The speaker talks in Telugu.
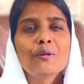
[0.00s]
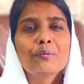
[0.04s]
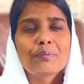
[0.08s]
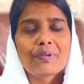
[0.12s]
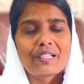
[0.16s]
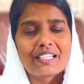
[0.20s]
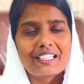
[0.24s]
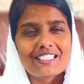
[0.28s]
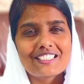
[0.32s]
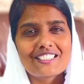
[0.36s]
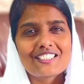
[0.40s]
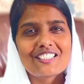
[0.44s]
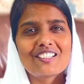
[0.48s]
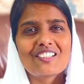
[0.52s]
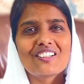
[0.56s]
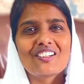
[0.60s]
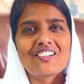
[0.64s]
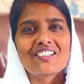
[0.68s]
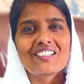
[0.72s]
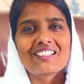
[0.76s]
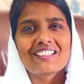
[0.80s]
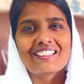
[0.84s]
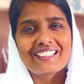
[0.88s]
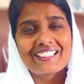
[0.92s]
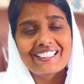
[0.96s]
ప్రైజ్ ద
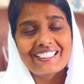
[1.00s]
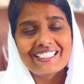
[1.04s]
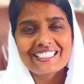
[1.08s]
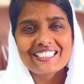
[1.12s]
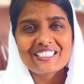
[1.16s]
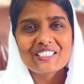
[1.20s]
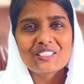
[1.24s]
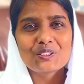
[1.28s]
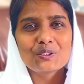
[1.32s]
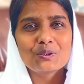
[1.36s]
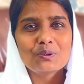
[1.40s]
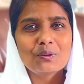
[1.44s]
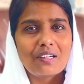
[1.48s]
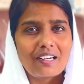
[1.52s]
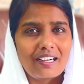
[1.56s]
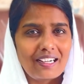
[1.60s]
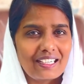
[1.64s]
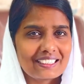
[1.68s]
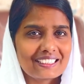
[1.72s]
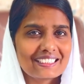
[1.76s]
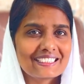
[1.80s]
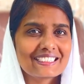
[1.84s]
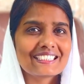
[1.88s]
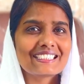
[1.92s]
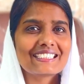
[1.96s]
లాడ్ యేసు
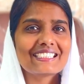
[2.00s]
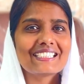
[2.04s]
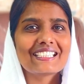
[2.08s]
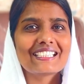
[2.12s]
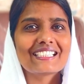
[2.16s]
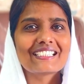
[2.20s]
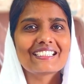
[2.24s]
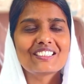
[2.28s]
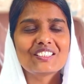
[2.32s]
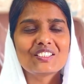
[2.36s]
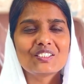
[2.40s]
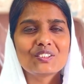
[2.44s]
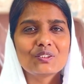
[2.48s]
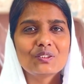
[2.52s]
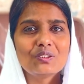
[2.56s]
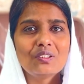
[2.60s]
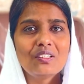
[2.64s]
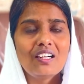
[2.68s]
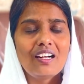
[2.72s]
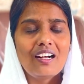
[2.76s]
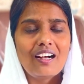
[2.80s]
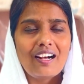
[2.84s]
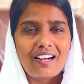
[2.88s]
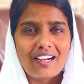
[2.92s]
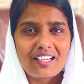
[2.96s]
ఆశ్చర్యకరుడు
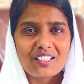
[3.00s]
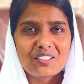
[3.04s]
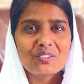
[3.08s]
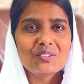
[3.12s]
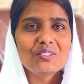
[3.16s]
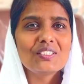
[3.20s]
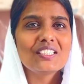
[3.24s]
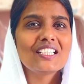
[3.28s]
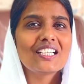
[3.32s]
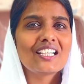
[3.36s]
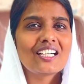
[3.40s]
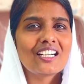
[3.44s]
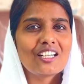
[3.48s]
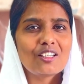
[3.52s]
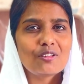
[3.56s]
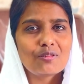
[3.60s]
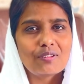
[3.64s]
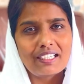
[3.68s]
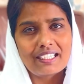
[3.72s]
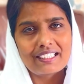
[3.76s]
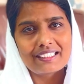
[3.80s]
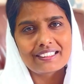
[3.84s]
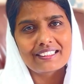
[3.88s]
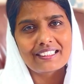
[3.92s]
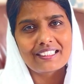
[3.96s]
అనుదిన
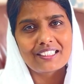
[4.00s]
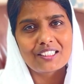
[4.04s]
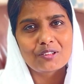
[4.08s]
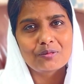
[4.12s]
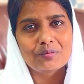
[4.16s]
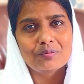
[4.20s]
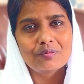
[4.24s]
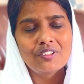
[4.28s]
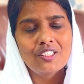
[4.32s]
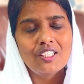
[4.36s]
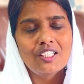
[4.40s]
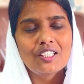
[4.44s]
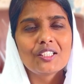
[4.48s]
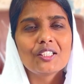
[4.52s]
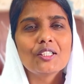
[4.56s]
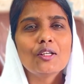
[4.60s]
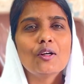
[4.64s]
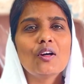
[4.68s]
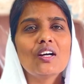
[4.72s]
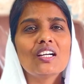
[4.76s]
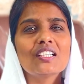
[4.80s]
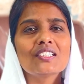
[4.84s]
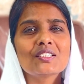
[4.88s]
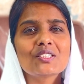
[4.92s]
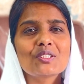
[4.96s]
వాగ్దానం
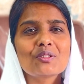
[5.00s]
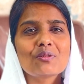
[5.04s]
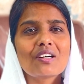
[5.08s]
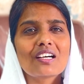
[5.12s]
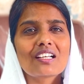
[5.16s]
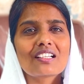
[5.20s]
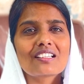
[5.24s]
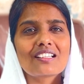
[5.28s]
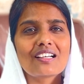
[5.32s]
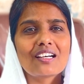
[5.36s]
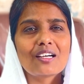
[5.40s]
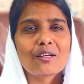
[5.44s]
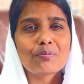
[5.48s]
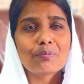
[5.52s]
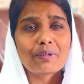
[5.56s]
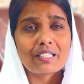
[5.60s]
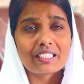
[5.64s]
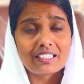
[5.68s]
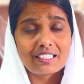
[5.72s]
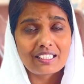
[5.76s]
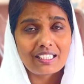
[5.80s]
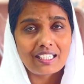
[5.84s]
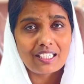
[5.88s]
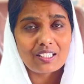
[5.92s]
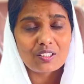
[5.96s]
యోహాన్ సువార్త
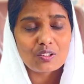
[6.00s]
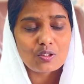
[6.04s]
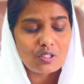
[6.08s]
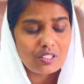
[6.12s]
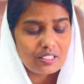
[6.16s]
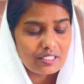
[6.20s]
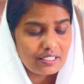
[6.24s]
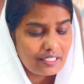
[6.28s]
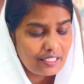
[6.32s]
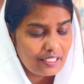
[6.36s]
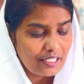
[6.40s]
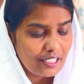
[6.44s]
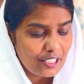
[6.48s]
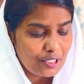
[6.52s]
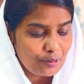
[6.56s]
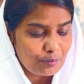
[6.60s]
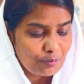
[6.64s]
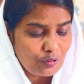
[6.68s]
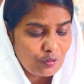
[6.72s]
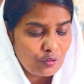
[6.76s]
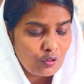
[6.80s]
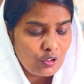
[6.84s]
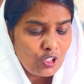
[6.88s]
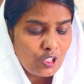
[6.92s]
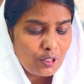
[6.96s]
పద్నాలుగో
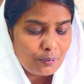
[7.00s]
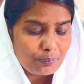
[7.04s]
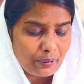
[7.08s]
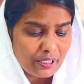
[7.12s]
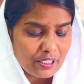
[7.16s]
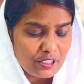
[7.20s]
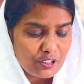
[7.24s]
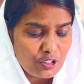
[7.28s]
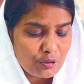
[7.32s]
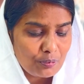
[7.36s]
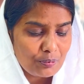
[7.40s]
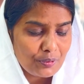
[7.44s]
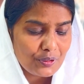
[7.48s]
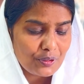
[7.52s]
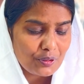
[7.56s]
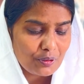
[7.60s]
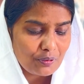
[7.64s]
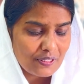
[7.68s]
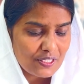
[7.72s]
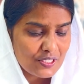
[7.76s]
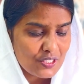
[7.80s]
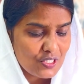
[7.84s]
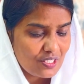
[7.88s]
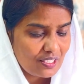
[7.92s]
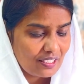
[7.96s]
అధ్యాయము పంతొమ్మిదో
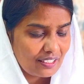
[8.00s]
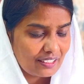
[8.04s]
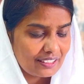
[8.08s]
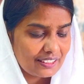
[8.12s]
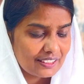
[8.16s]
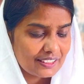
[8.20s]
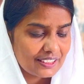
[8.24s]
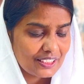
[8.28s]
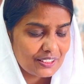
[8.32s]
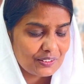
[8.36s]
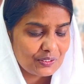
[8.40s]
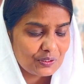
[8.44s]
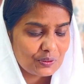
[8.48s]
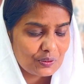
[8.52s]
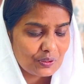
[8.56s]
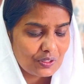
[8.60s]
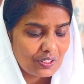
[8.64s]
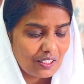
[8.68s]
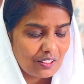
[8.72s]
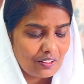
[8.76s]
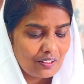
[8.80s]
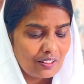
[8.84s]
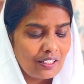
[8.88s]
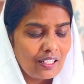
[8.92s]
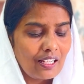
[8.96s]
వచనాన్ని
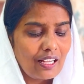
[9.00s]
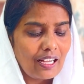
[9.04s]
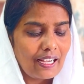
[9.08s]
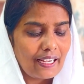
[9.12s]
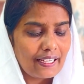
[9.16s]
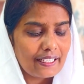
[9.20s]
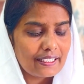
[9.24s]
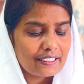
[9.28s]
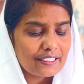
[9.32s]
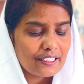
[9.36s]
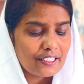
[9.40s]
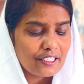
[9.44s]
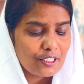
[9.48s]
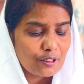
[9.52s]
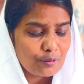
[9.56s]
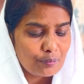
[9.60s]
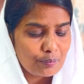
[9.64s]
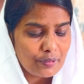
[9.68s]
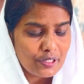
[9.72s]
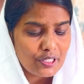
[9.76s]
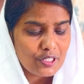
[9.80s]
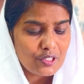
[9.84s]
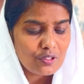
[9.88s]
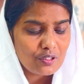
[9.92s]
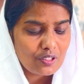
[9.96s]
చదువుతున్నాను అయితే
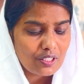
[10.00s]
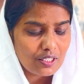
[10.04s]
మీరు